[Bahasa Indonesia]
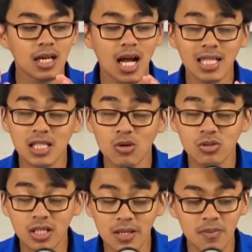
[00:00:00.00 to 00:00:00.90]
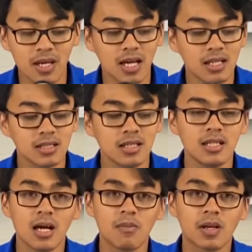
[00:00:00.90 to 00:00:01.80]
atau slim ya,
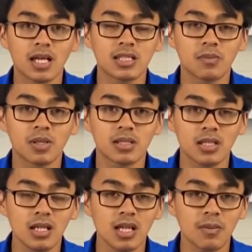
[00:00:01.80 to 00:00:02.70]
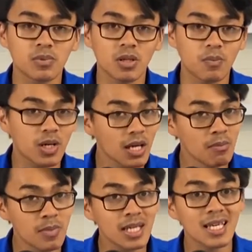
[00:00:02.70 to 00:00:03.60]
tidak berat seperti laptop
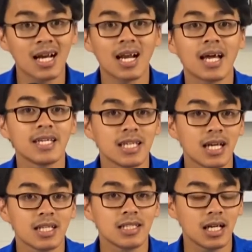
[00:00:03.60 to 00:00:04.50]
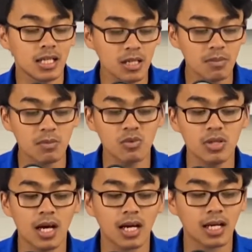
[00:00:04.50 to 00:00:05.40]
gaming yang lainnya. Jadi
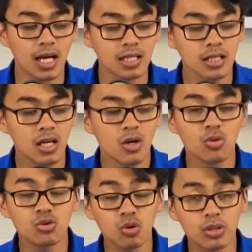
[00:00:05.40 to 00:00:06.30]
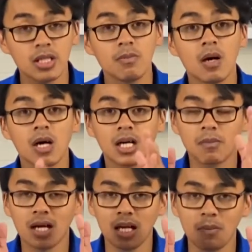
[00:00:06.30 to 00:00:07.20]
memudahkan untuk dibawa
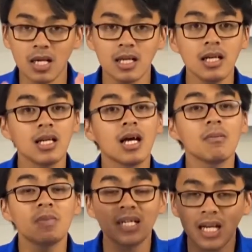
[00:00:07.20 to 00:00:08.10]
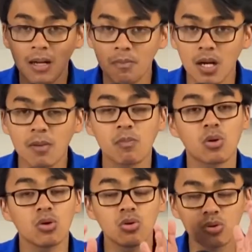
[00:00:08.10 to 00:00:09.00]
kemana-mana dan menambah
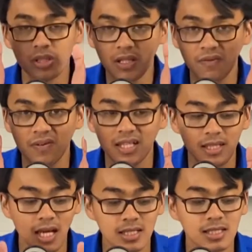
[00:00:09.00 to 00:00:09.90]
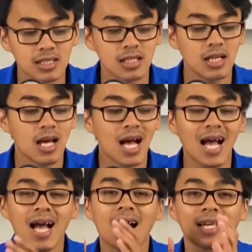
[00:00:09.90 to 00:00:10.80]
produktivitas
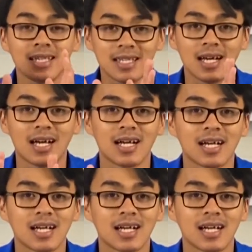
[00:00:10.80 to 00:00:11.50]
Anda.